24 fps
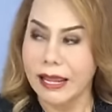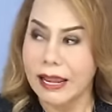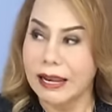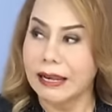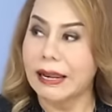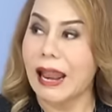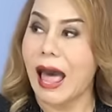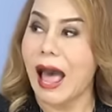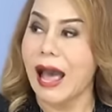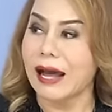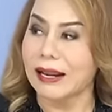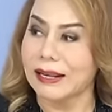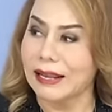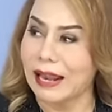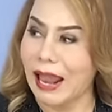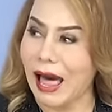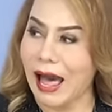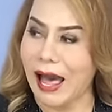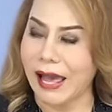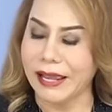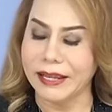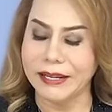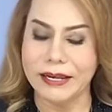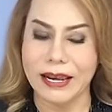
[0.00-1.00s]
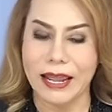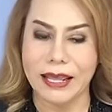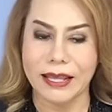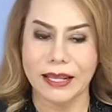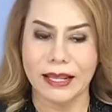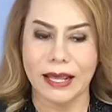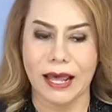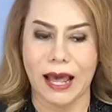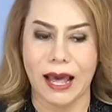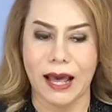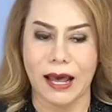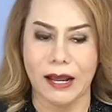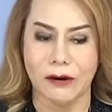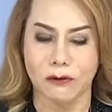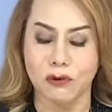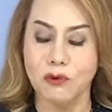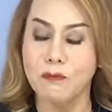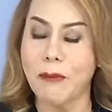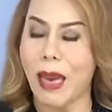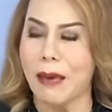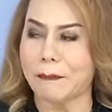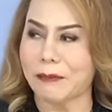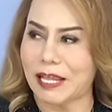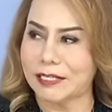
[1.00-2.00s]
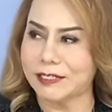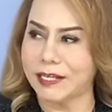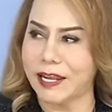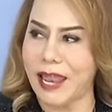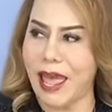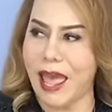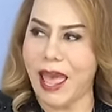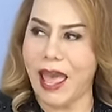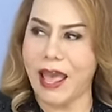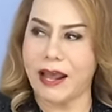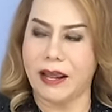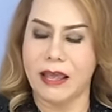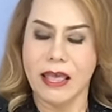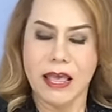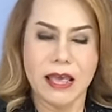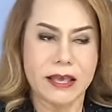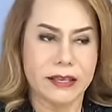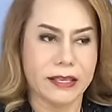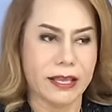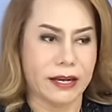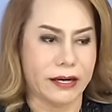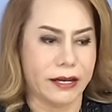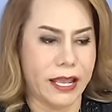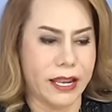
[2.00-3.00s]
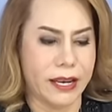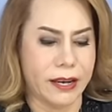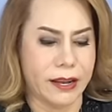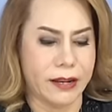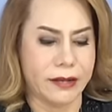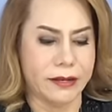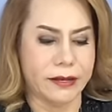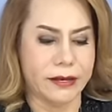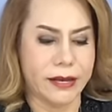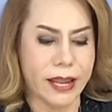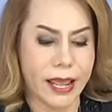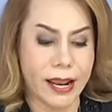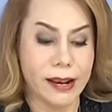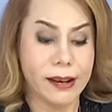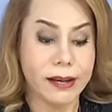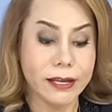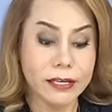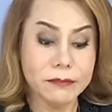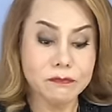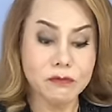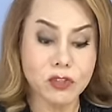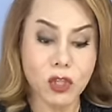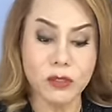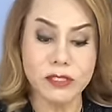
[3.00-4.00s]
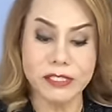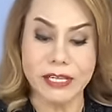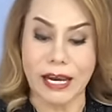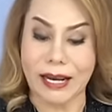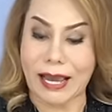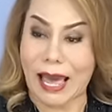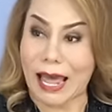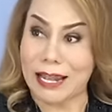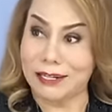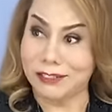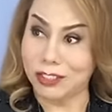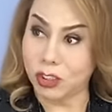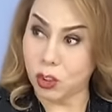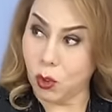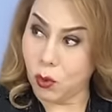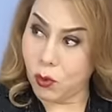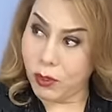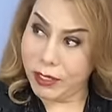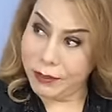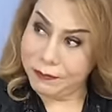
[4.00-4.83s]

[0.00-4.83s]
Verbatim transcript: หลากหลายในรูปแบบการแสดงอย่างเดนเดนเริ่มต้นจากการโชว์ลิป